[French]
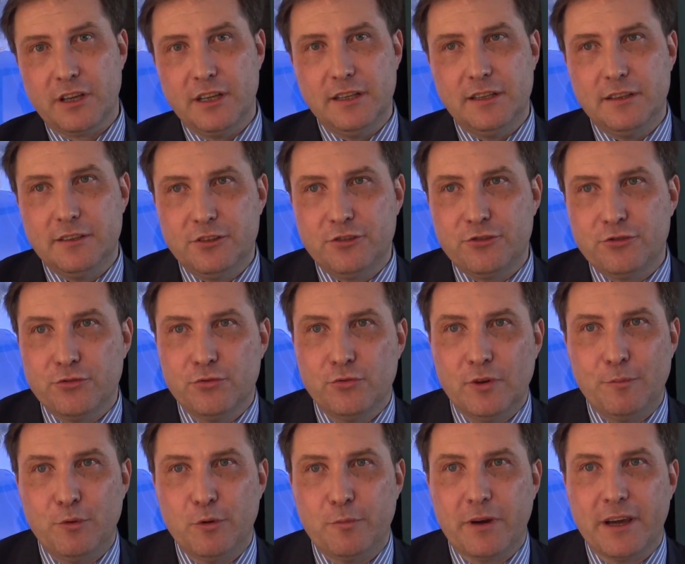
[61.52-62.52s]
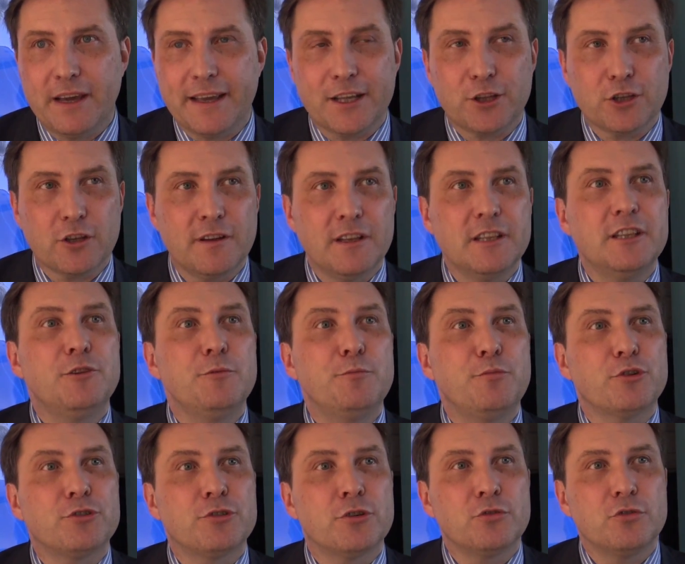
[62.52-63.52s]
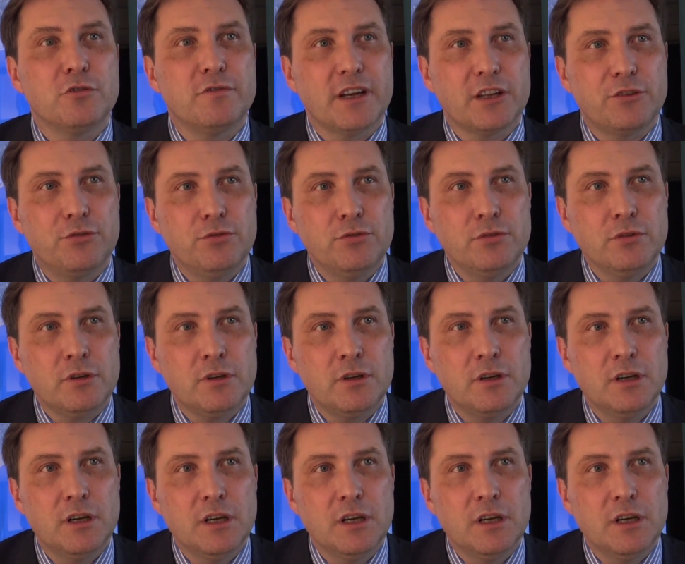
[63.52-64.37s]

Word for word: qu'ils sont à peu près à 98% de couverture.